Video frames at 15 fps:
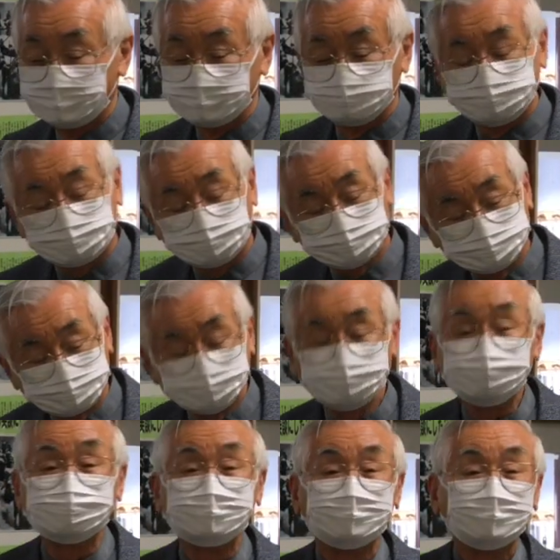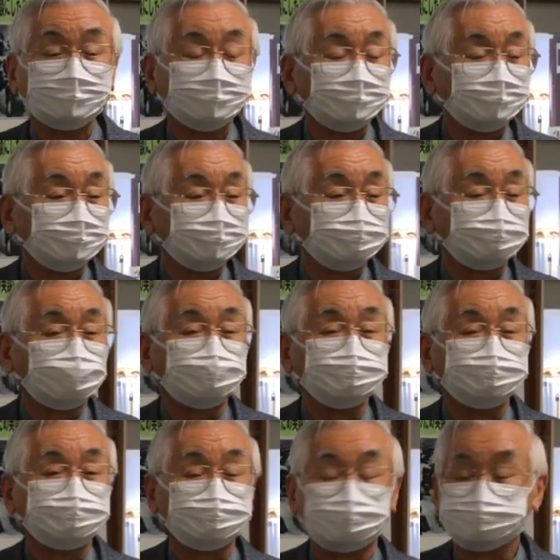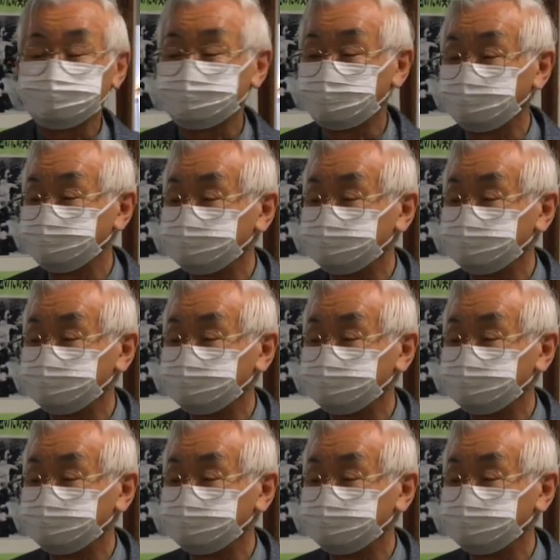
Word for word: それじゃ本当に戦死扱い